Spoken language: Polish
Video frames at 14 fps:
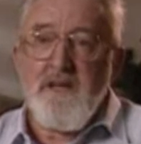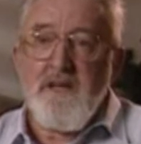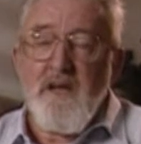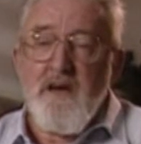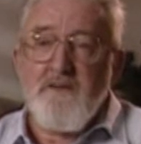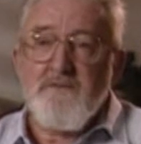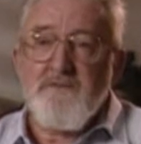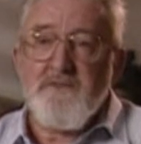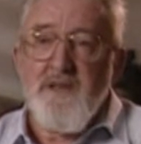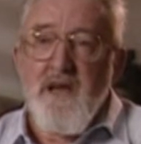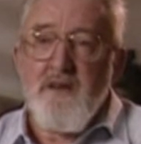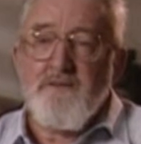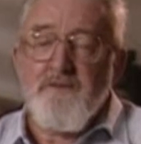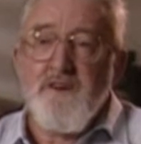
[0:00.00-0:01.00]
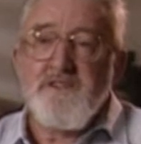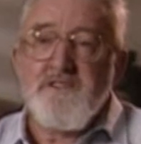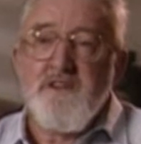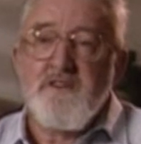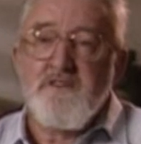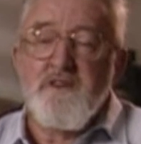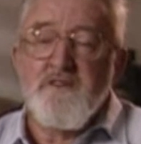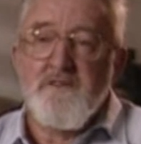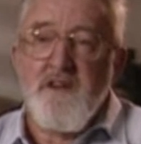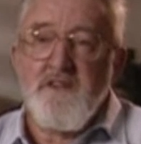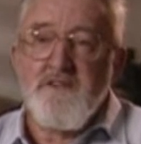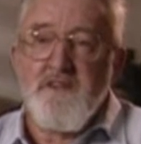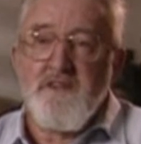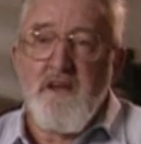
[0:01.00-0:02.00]
Odkrycie tej wioski z
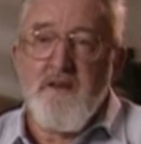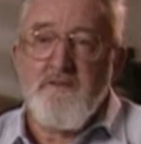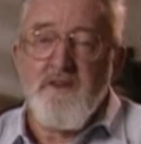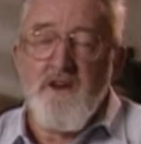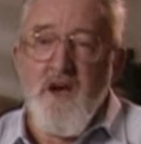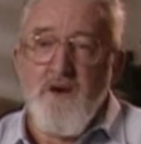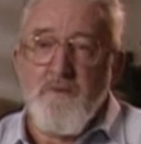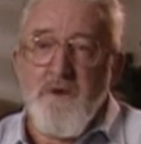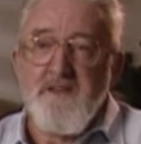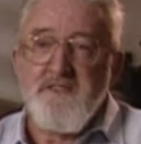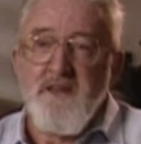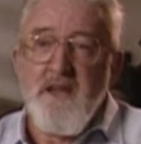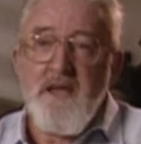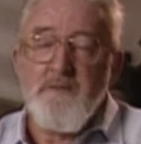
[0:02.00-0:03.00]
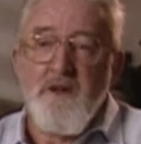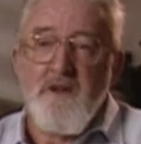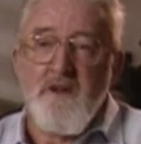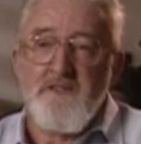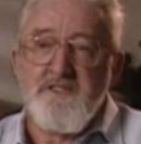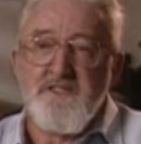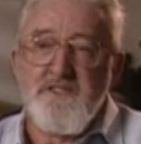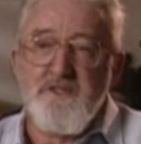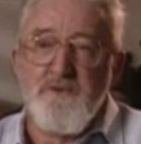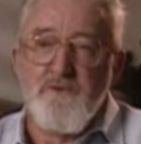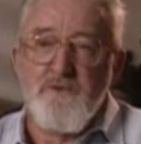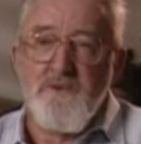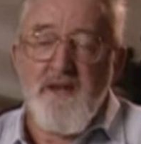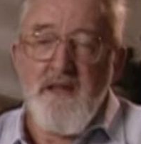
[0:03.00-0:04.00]
pierwszego wieku naszej ery Kafarnaum
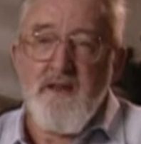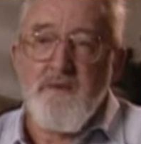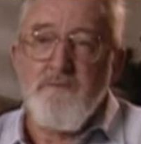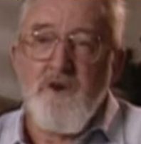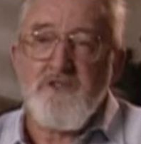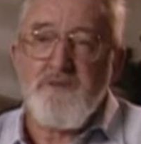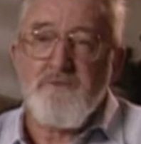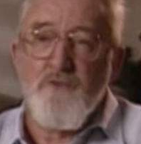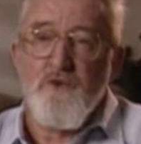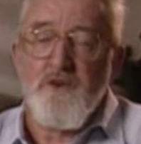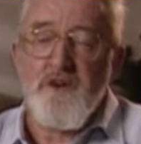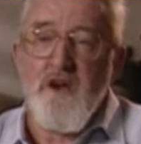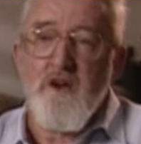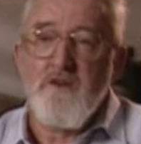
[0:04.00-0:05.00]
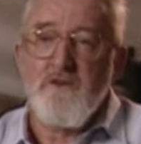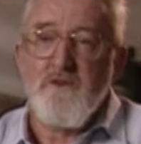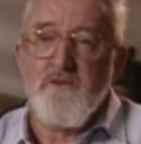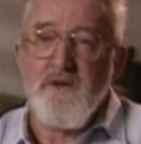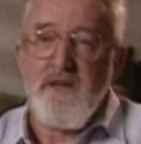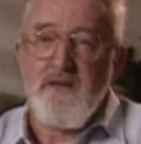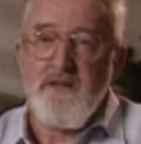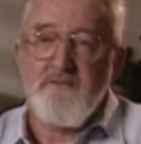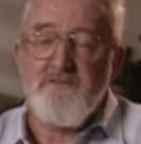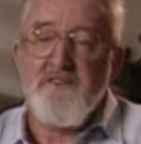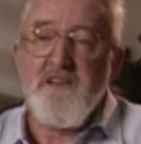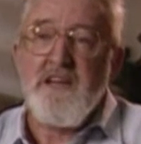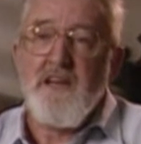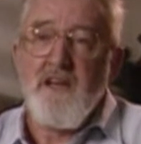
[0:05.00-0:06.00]
daje nam możliwość zdobycia
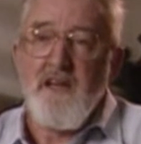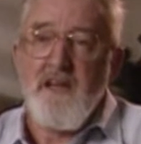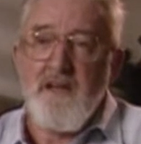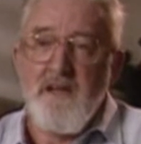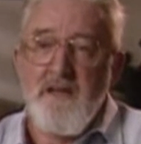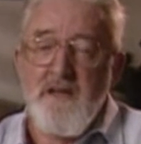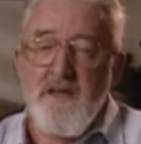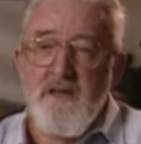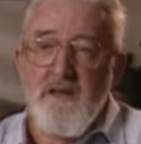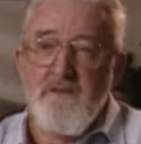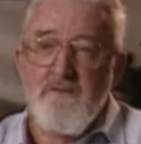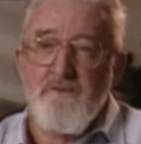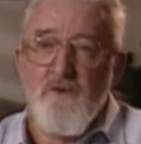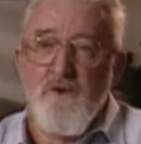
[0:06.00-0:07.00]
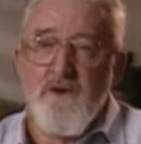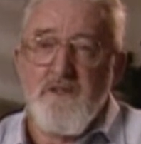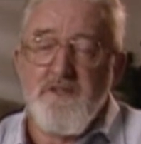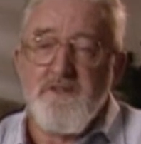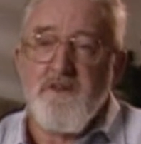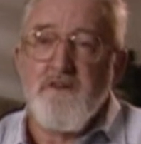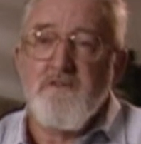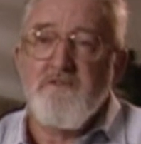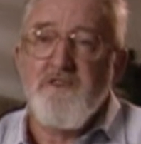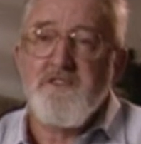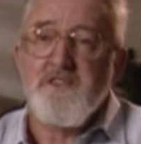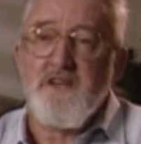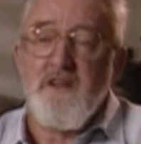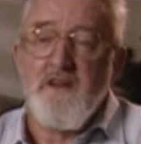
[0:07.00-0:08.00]
znacznie konkretniejszych odczuć,
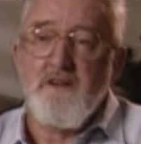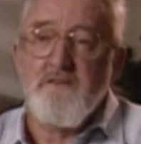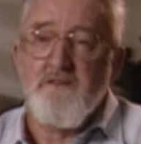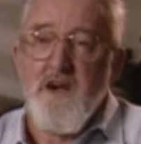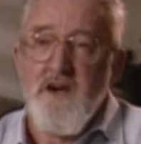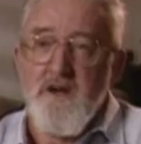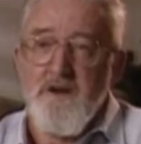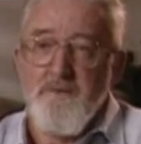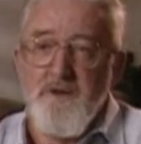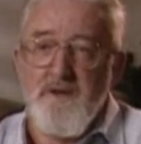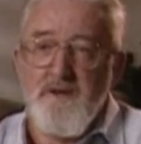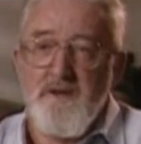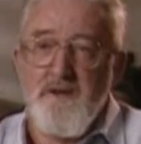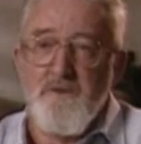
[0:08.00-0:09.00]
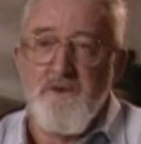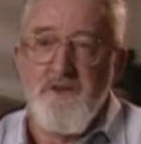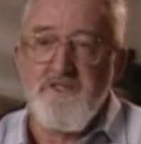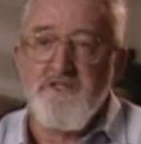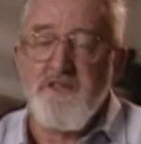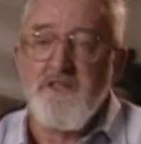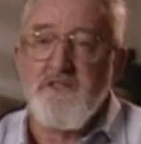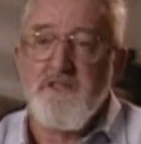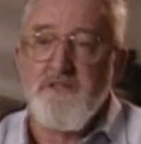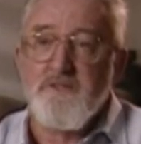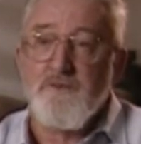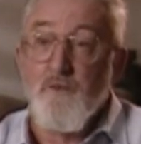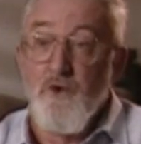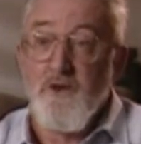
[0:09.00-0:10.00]
gdy chodzi o środowisko, w jakim
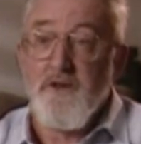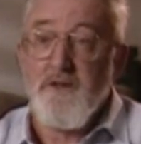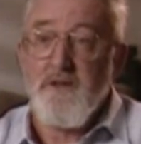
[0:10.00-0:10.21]
znalazł się